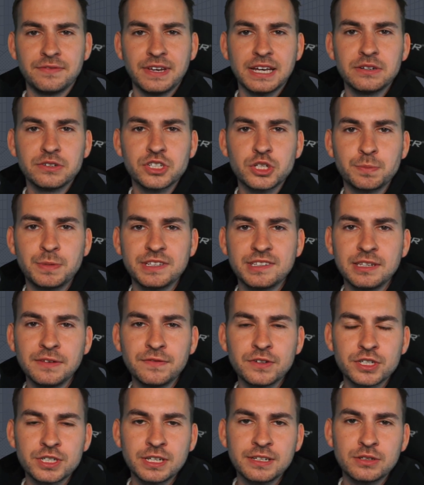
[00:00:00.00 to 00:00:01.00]
Wir werden uns
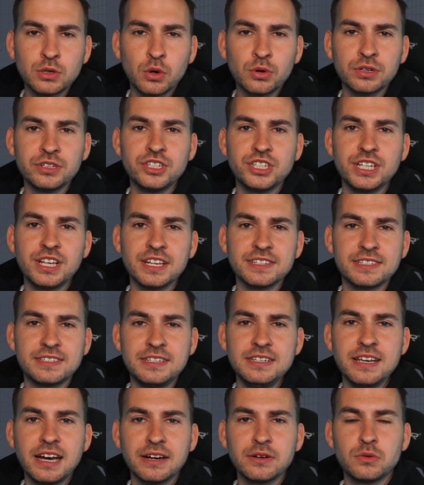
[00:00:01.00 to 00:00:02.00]
spezifisch den Token
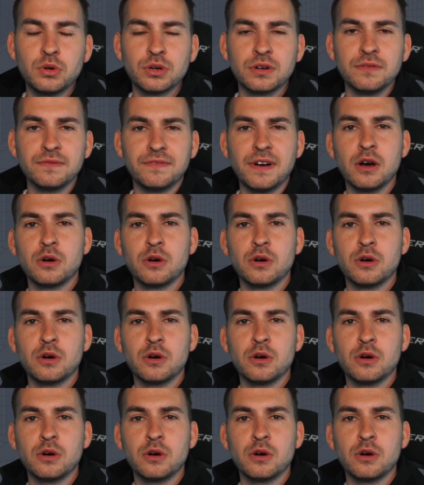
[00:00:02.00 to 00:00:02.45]
GST angucken,